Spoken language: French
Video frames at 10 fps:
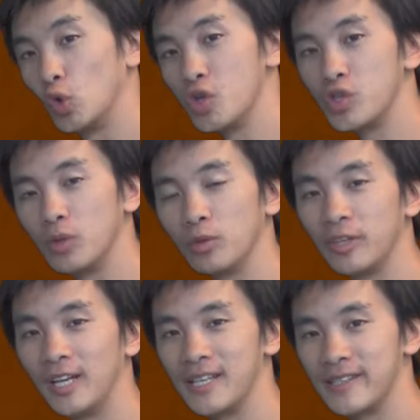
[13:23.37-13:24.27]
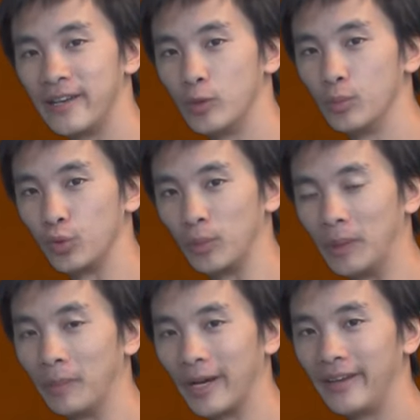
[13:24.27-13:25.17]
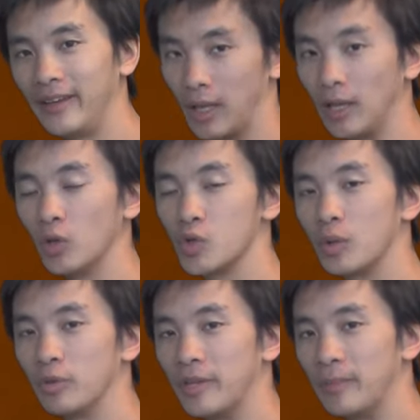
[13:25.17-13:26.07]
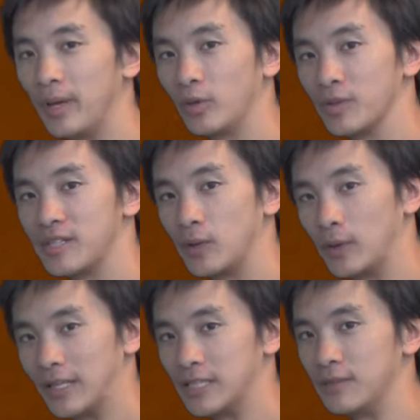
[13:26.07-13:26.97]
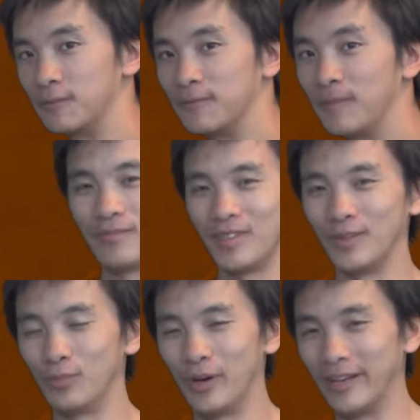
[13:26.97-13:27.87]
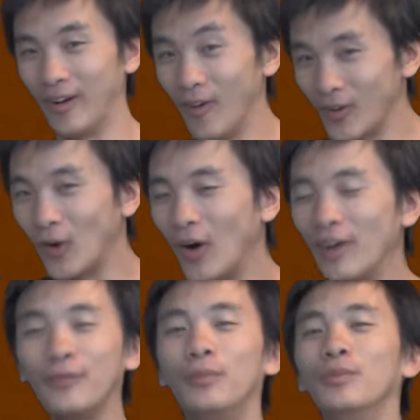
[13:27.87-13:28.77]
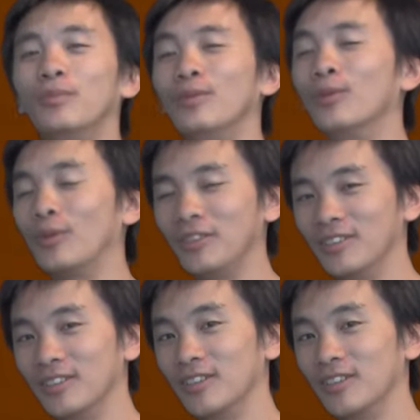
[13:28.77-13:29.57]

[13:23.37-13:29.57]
l'ensemble des lacets à homotopie près et l'ensemble des paires d'entiers relatifs. Et pour aller encore un peu plus loin,